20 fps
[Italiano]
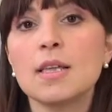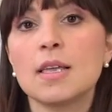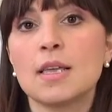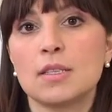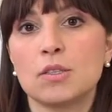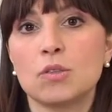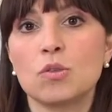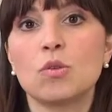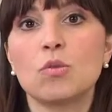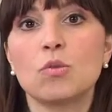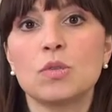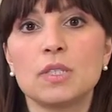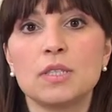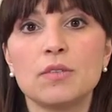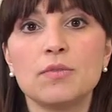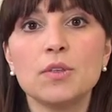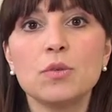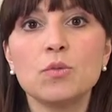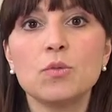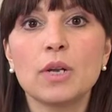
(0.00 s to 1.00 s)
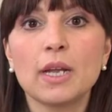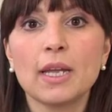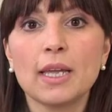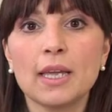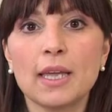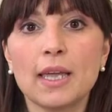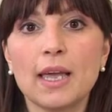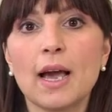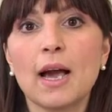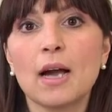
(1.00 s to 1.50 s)
che sono queste figure
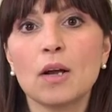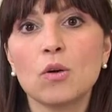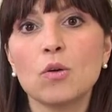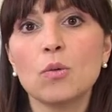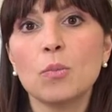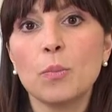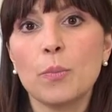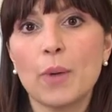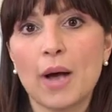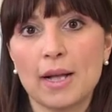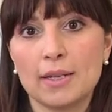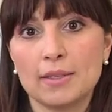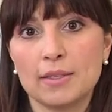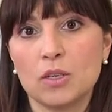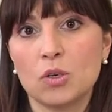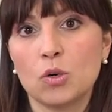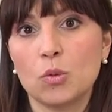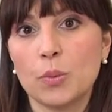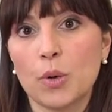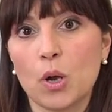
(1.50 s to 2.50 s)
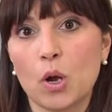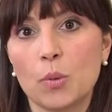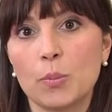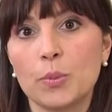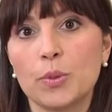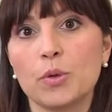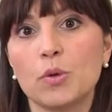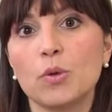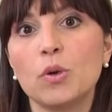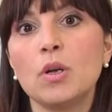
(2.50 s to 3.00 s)
che accompagnano
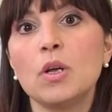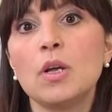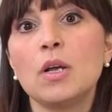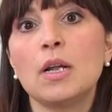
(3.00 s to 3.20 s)
proprio